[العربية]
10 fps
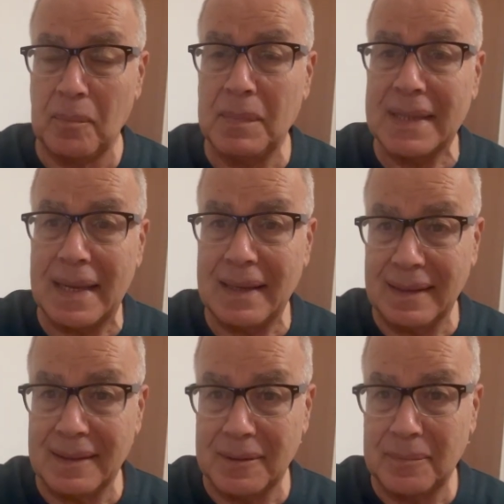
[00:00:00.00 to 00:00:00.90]
من
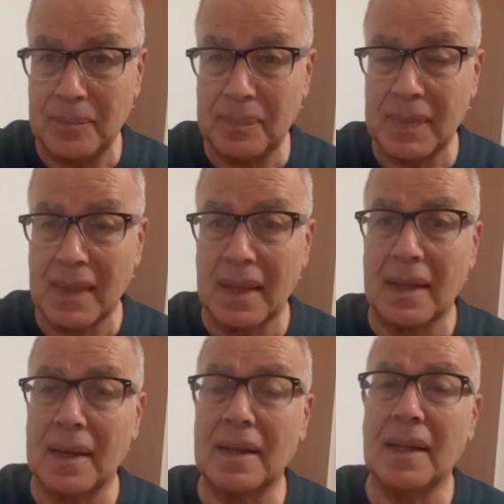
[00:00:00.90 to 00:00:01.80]
العلم
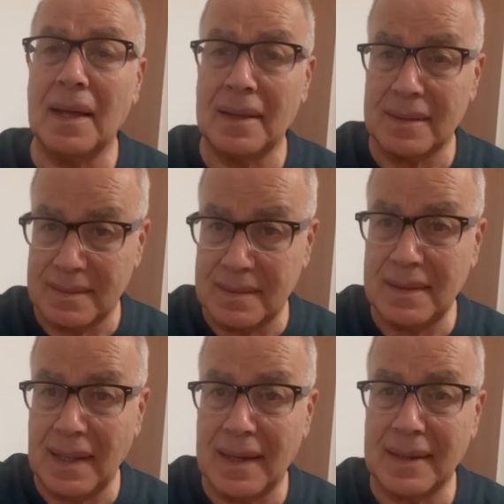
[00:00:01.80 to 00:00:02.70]
خلال
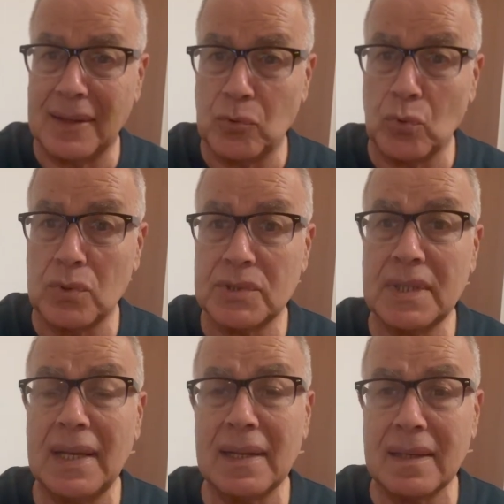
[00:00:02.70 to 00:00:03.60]
سنين حياته
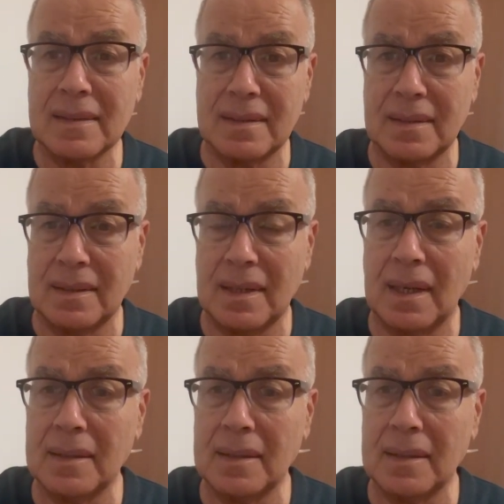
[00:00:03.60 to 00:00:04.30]
شيء كثير